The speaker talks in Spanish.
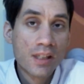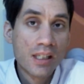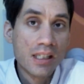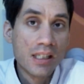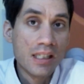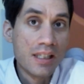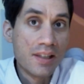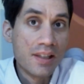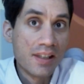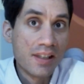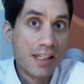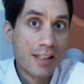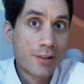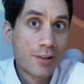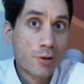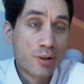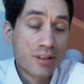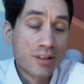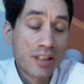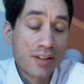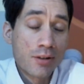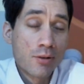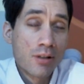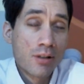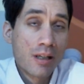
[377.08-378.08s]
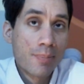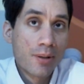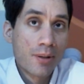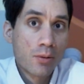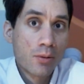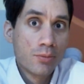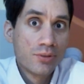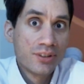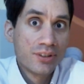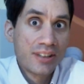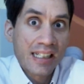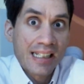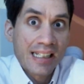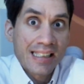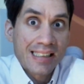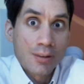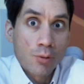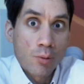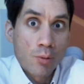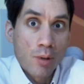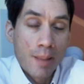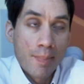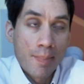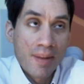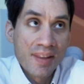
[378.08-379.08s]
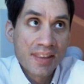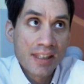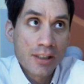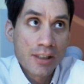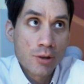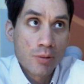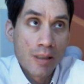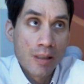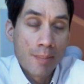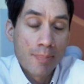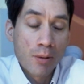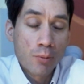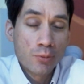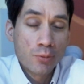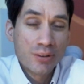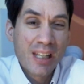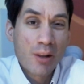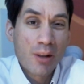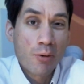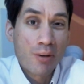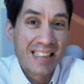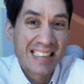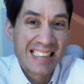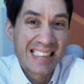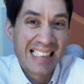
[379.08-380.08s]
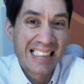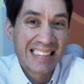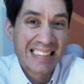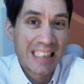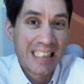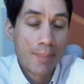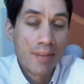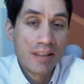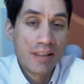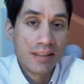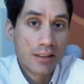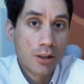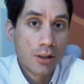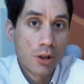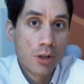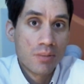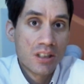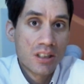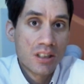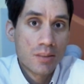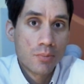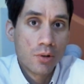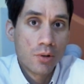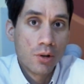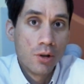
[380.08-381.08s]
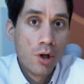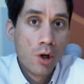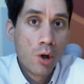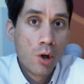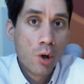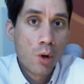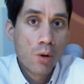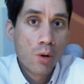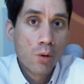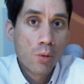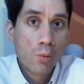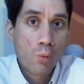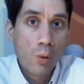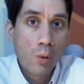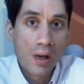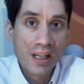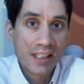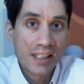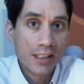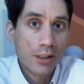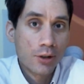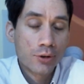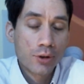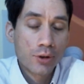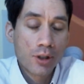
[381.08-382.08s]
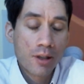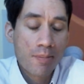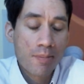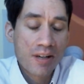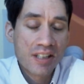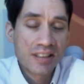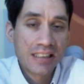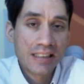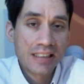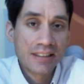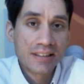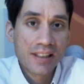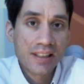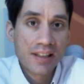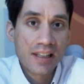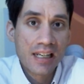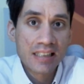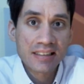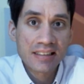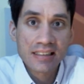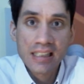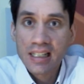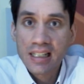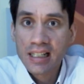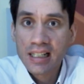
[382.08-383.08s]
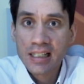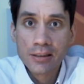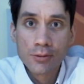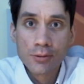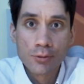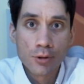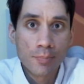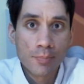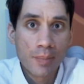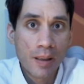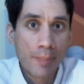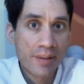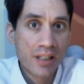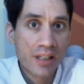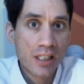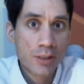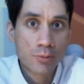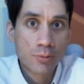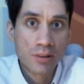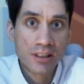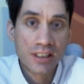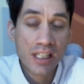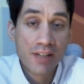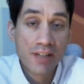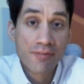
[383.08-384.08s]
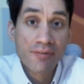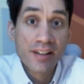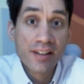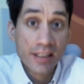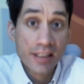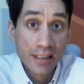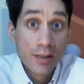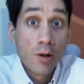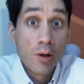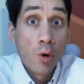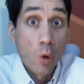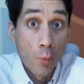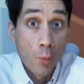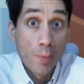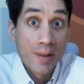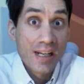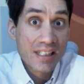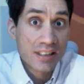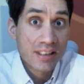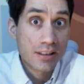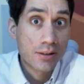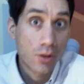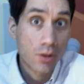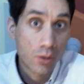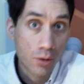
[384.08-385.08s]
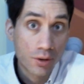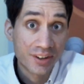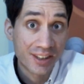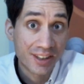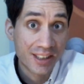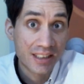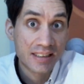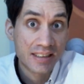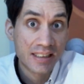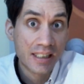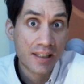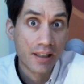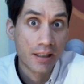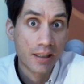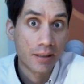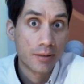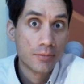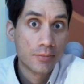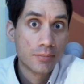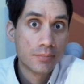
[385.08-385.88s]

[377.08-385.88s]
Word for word: Y de hecho está haciendo una pregunta que seguramente se hubiera preguntado exactamente lo mismo cualquier otro representante de la sala, el de Europa Press o el DF, hubiera sido contestada.